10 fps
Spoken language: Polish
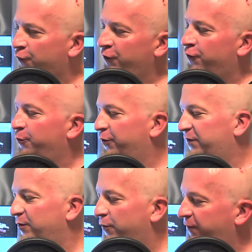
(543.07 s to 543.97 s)
ujmując
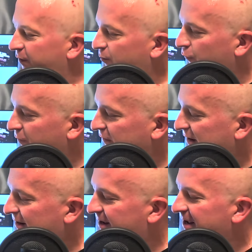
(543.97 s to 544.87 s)
i, mów, i, mówiąc,
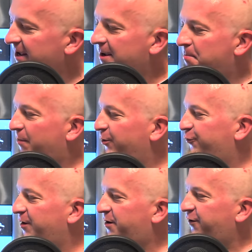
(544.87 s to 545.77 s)
ale mamy
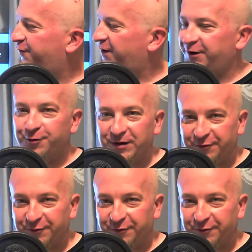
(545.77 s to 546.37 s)
tutaj bardzo fajnie tą grę